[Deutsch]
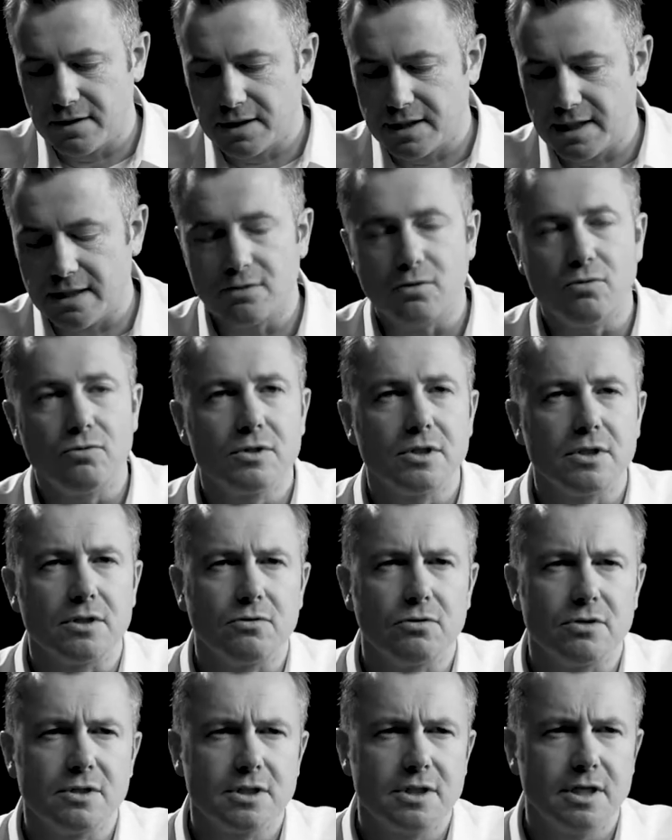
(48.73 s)
gedruckten
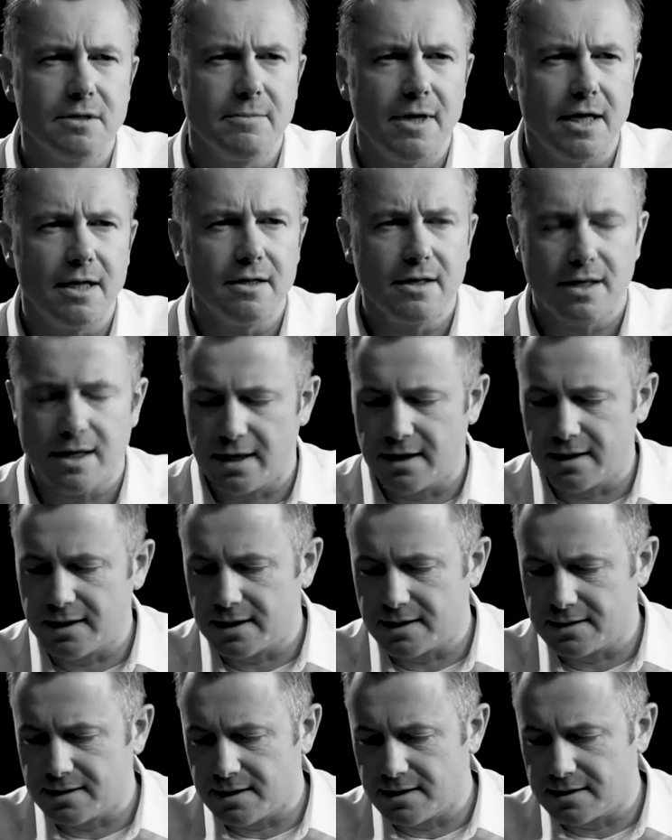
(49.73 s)
Kurzklemmhalter
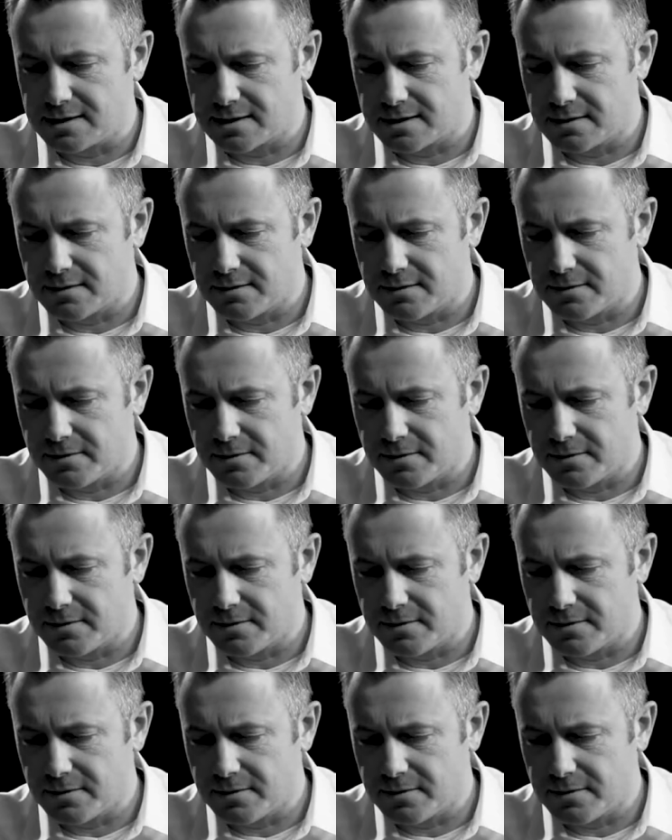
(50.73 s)
eingesetzt.